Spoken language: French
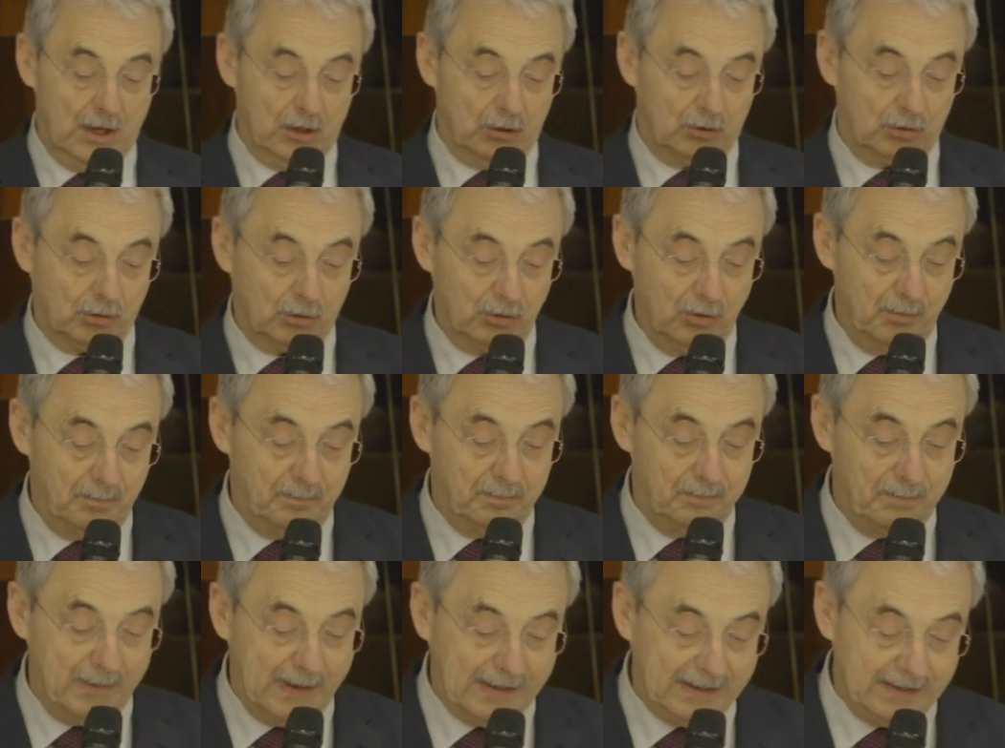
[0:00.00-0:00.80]
sur le
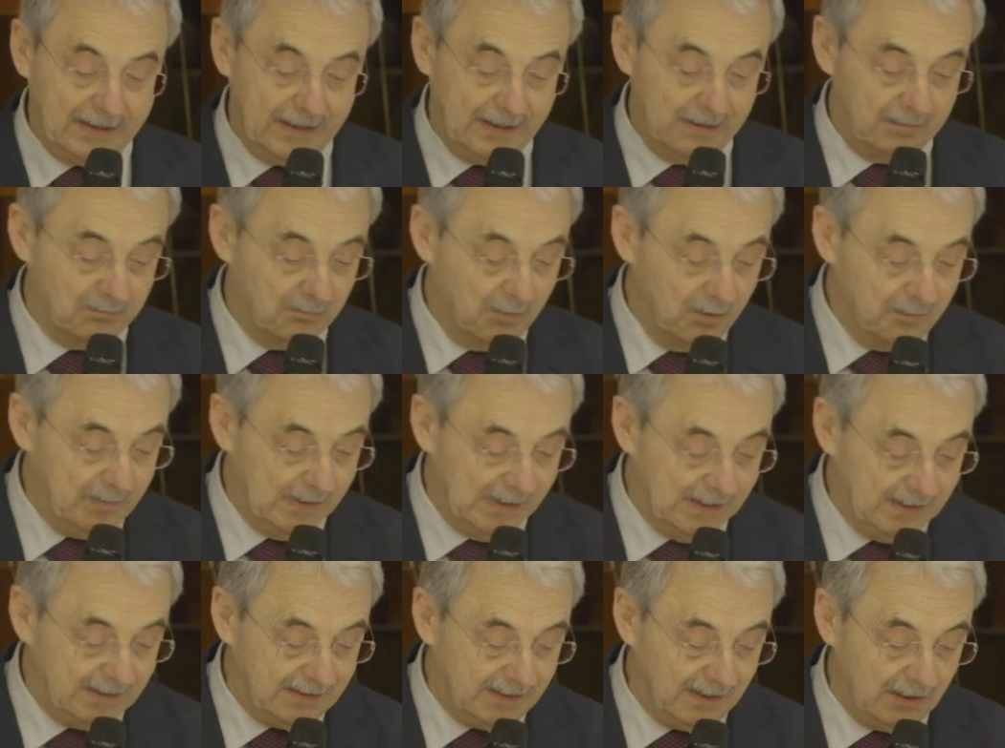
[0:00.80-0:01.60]
paquet
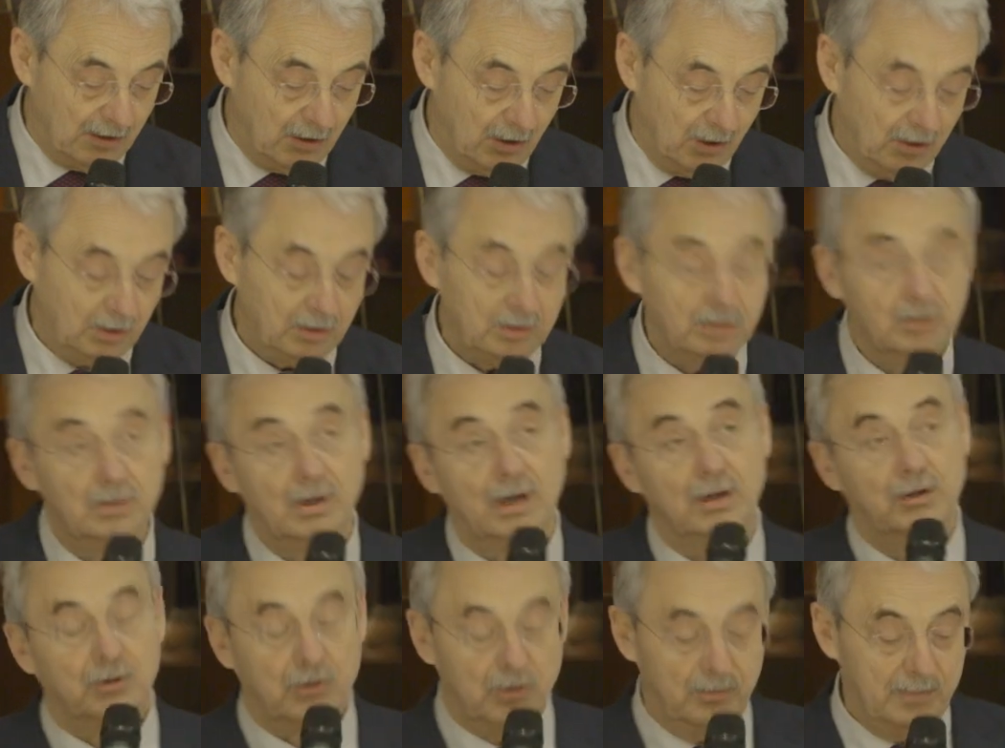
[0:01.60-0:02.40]
mobilité 1 de
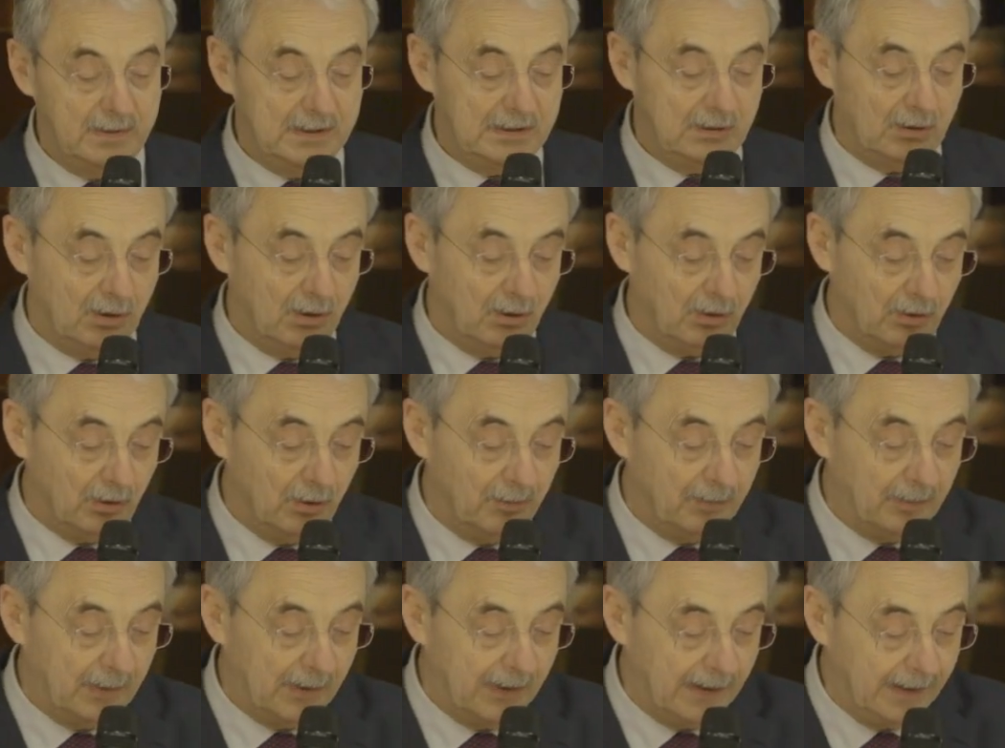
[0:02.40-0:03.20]
la Commission
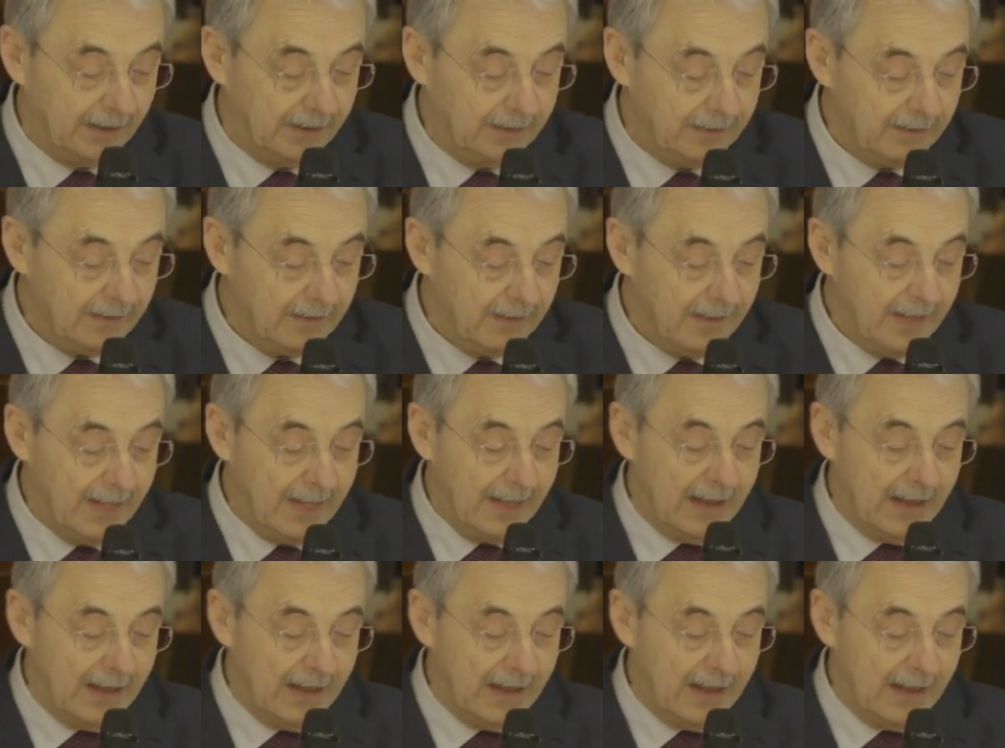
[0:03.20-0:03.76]
européenne